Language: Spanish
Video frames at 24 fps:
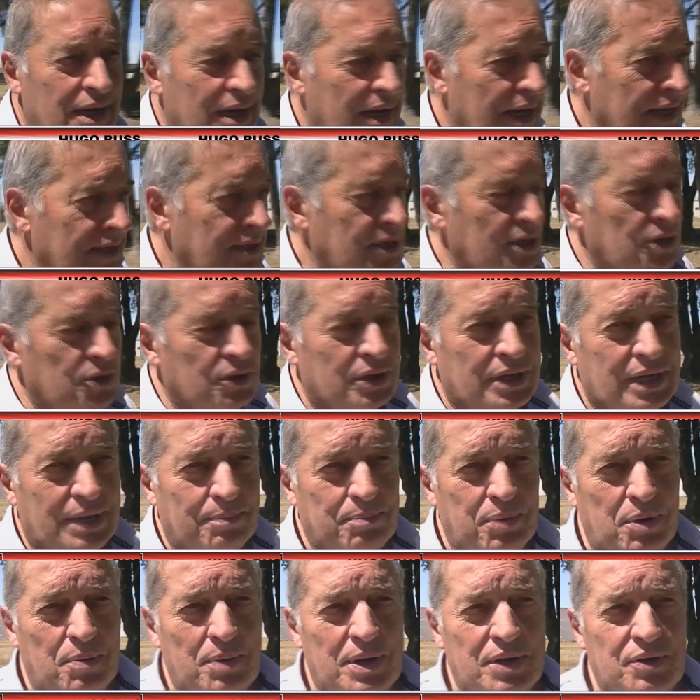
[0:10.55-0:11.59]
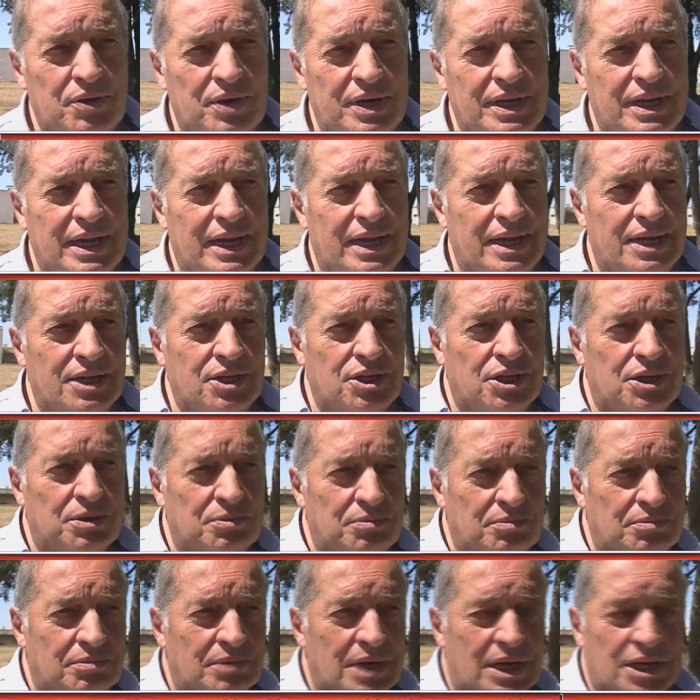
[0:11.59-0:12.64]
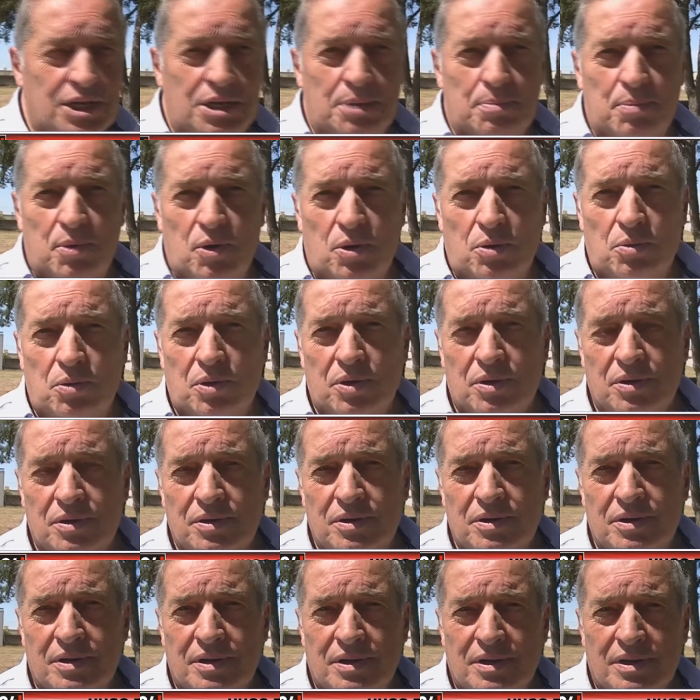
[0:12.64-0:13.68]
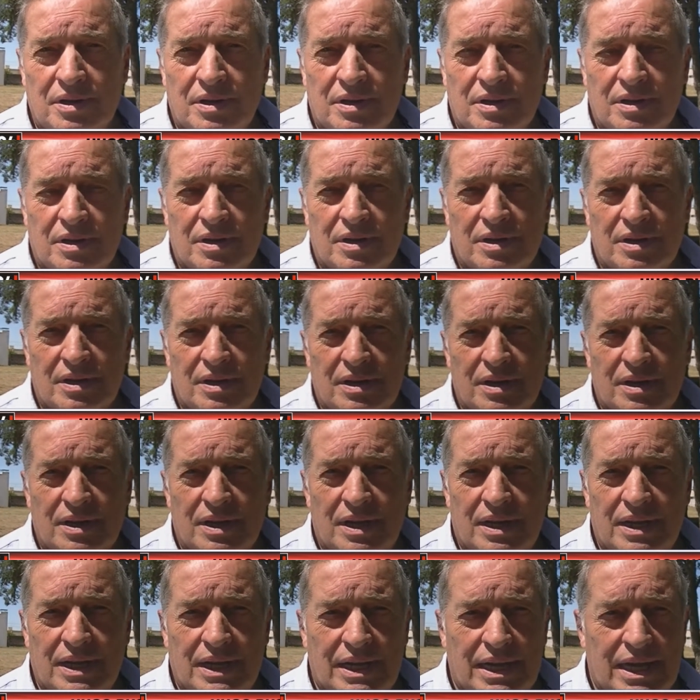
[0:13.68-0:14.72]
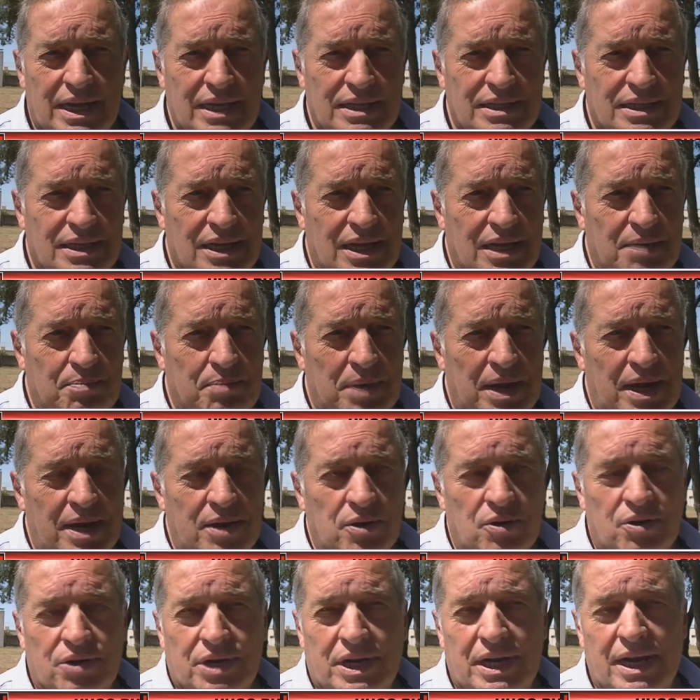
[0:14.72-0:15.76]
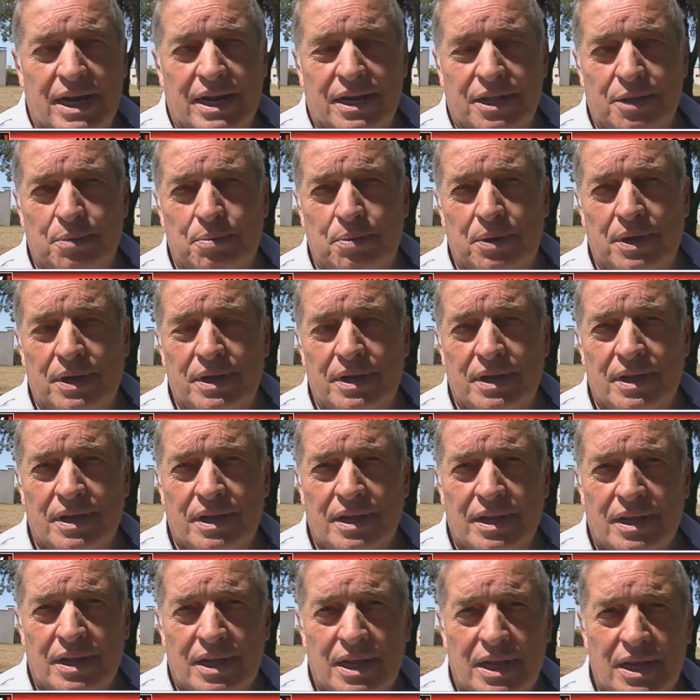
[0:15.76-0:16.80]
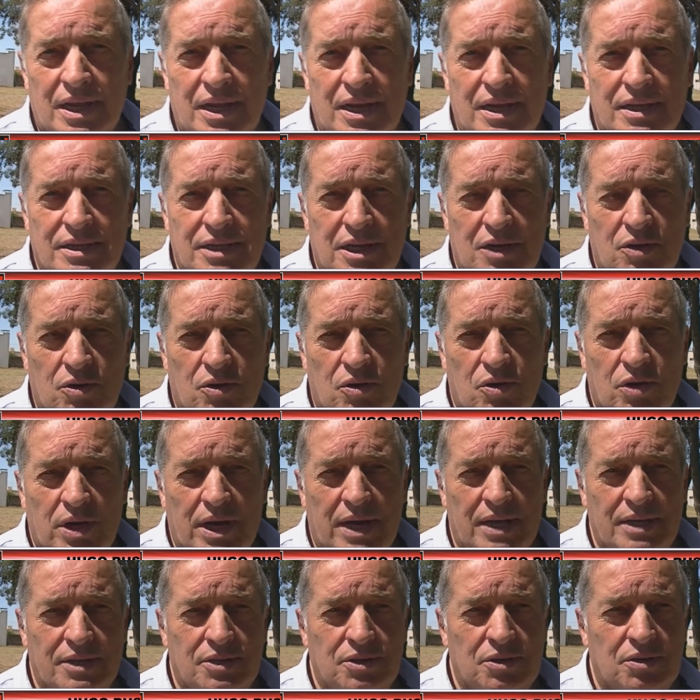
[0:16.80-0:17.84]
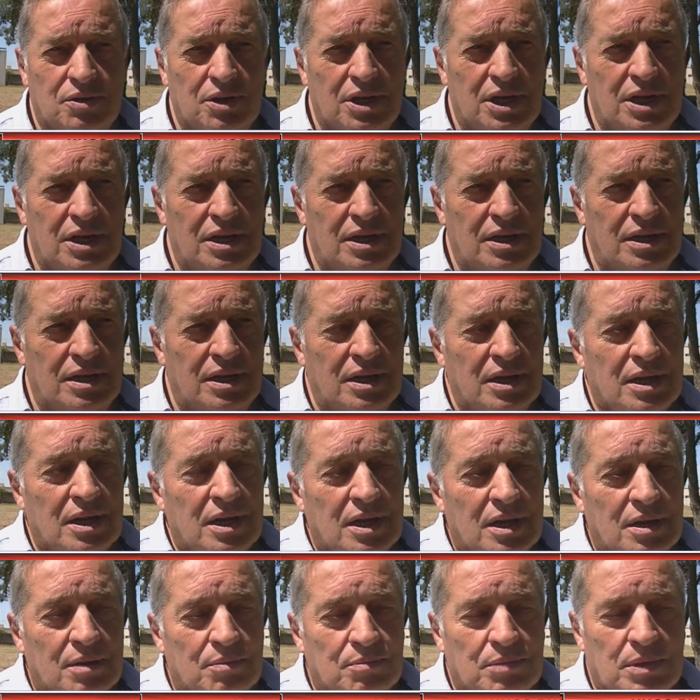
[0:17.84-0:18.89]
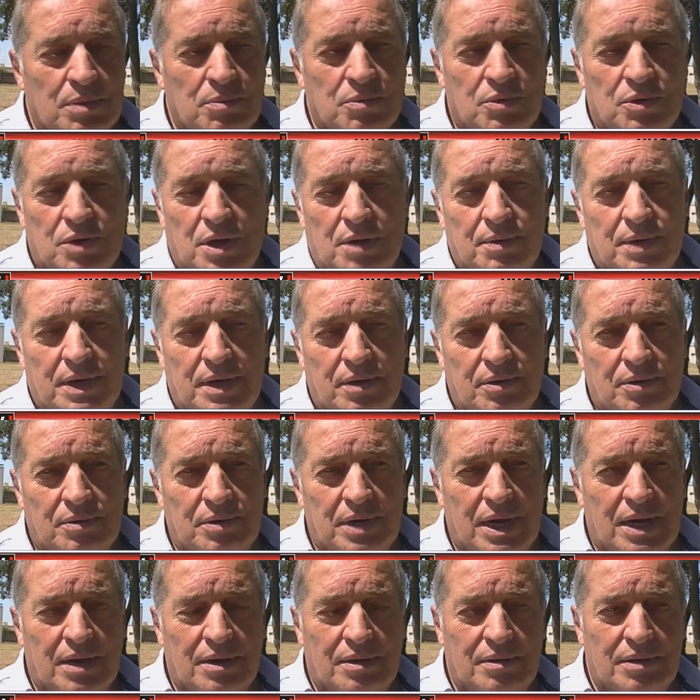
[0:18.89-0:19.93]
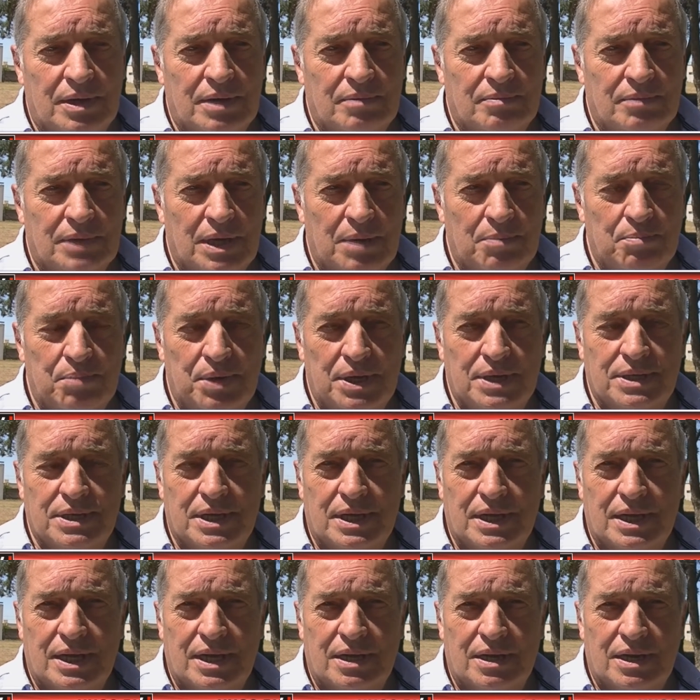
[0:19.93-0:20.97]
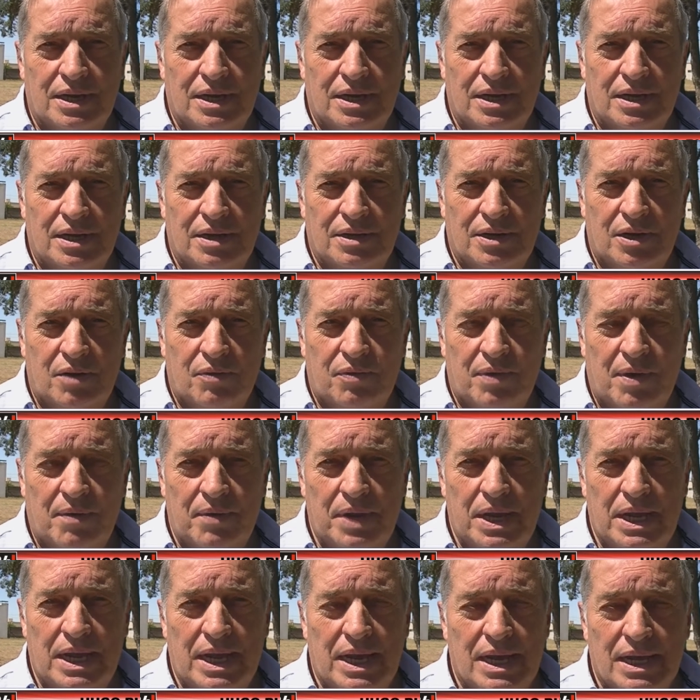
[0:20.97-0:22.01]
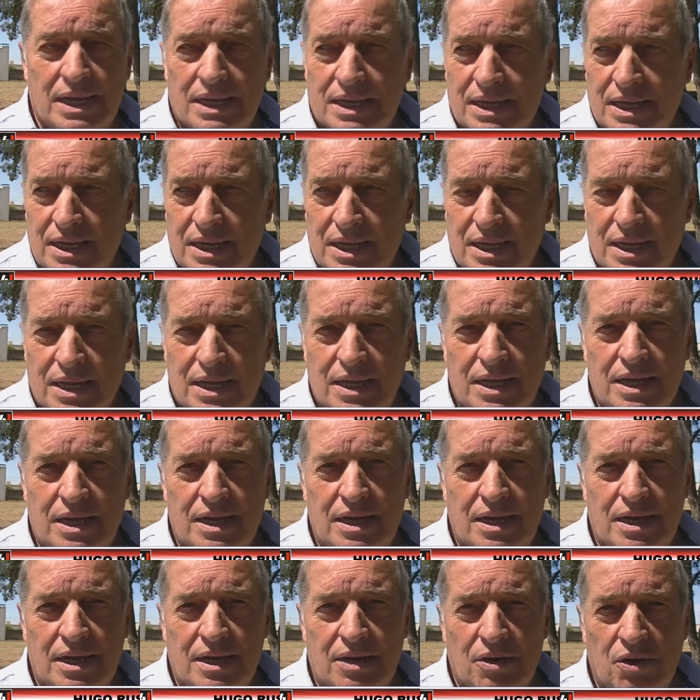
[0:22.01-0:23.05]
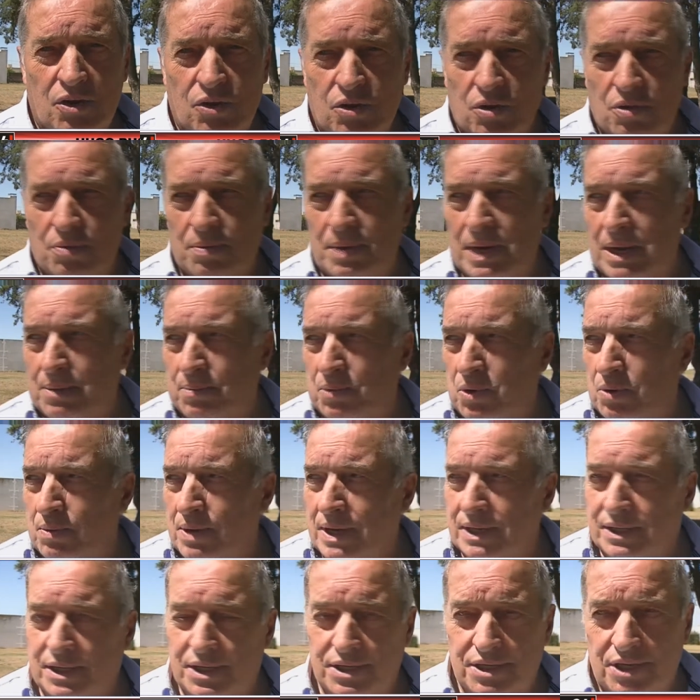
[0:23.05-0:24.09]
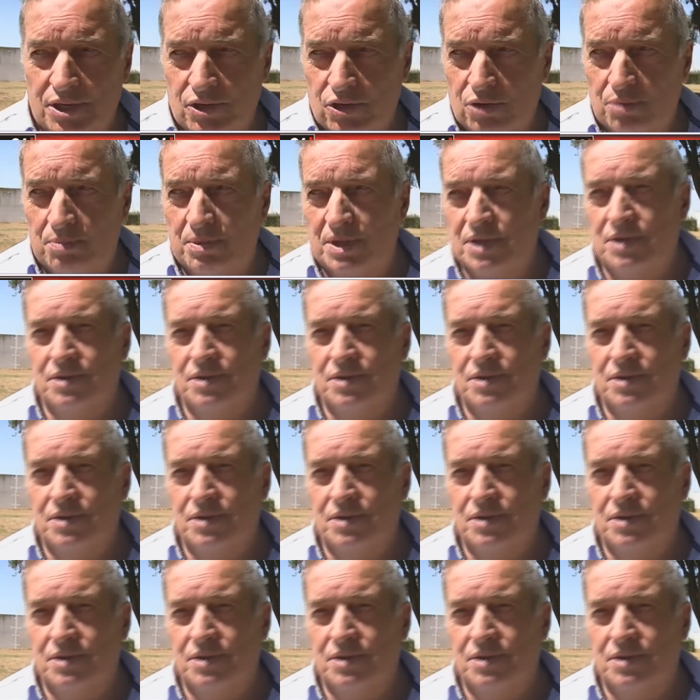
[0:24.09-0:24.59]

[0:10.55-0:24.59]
haciendo, está probando en esta calle un antipolvo. ¿Qué significa eso? Es, para no regar después. Eh, se coloca eso y vamos a ver, una, empresa que lo fabrica y los dio para probar 300